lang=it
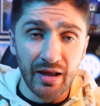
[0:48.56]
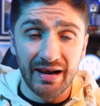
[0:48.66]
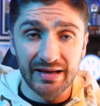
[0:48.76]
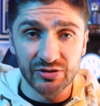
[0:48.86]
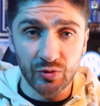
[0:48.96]

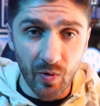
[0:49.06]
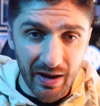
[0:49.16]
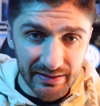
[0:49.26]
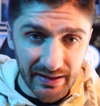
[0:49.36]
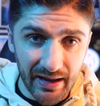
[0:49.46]
la
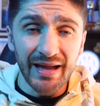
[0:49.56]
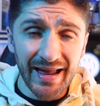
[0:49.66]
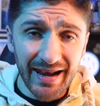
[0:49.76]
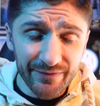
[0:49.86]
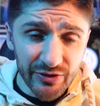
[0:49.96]
squadra
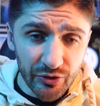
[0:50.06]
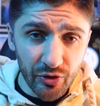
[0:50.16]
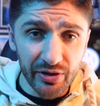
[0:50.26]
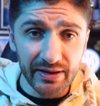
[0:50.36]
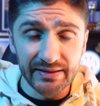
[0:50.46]
alla
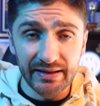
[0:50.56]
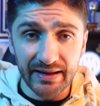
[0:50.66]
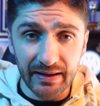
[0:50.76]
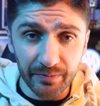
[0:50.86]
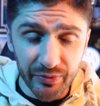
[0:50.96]
vittoria del
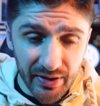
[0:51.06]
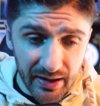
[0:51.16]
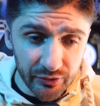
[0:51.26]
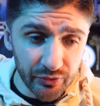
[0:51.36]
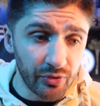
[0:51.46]

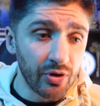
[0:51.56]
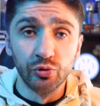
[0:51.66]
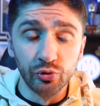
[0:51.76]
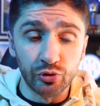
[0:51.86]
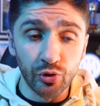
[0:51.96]
campionato,
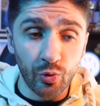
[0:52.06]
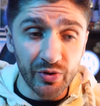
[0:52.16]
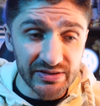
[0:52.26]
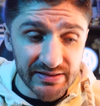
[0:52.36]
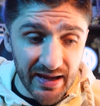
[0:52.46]
tutto
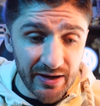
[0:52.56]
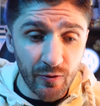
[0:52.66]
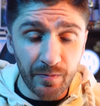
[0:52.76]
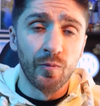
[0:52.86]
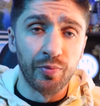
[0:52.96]

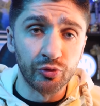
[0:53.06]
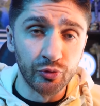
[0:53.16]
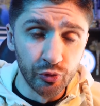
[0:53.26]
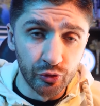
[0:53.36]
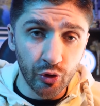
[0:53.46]
quest'anno ho
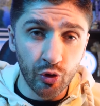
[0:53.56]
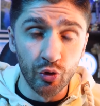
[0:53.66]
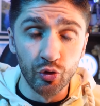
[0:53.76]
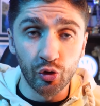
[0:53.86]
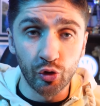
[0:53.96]
potuto
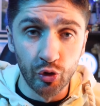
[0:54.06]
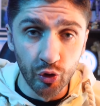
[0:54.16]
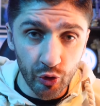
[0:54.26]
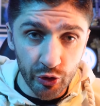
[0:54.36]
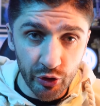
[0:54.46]
con
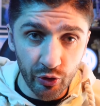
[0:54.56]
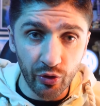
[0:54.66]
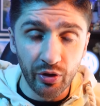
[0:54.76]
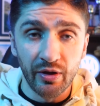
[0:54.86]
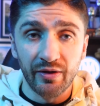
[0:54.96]

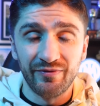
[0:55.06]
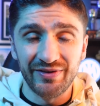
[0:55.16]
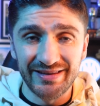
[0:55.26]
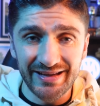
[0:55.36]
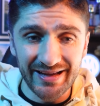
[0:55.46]
orgoglio
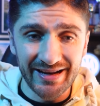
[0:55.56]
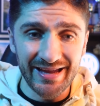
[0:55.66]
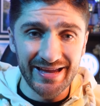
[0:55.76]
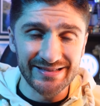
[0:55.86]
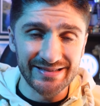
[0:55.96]
vedere
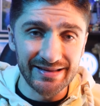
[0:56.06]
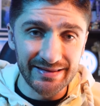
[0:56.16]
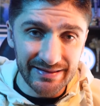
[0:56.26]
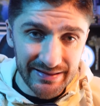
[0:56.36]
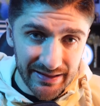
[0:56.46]
e
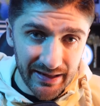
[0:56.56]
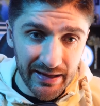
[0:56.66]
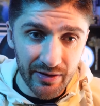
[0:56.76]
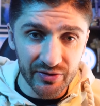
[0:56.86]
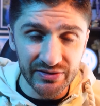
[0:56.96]
sentire
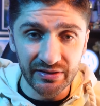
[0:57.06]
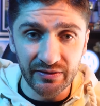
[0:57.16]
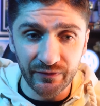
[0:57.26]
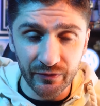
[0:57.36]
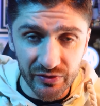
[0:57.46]
i nostri
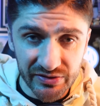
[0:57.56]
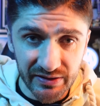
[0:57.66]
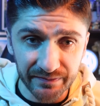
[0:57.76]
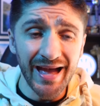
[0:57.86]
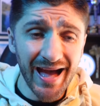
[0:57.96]

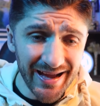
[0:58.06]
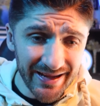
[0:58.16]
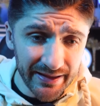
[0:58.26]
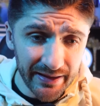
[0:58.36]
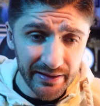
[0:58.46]
tifosi
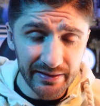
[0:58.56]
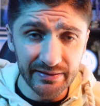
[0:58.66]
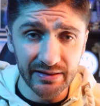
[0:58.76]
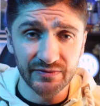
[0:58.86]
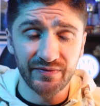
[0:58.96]
anche in
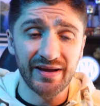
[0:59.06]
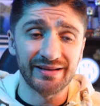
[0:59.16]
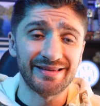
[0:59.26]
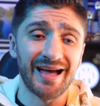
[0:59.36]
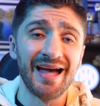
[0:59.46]

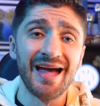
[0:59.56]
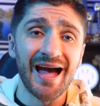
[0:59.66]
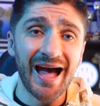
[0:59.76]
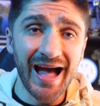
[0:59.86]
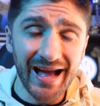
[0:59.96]
trasferta
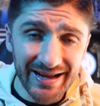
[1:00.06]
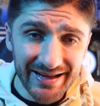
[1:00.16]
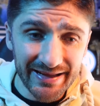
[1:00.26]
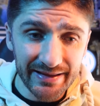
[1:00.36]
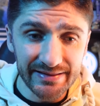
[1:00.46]

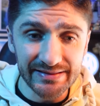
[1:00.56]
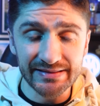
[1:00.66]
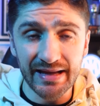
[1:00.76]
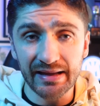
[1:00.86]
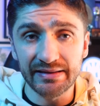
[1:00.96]
anche in
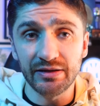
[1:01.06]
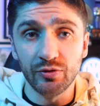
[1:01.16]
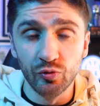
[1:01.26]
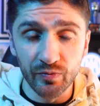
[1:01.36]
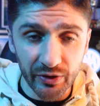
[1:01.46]
stadi
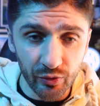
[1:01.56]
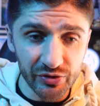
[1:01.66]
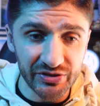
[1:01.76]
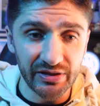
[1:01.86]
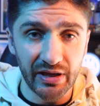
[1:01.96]

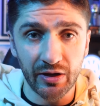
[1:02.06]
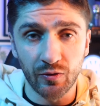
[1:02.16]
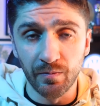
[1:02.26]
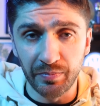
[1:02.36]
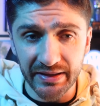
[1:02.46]
numerosi e
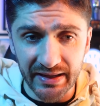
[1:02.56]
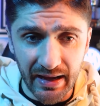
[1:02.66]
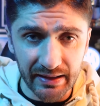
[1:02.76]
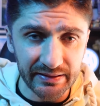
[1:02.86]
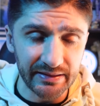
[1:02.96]

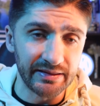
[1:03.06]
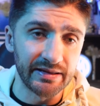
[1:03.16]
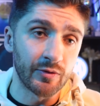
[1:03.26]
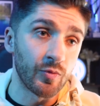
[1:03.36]
complicati nei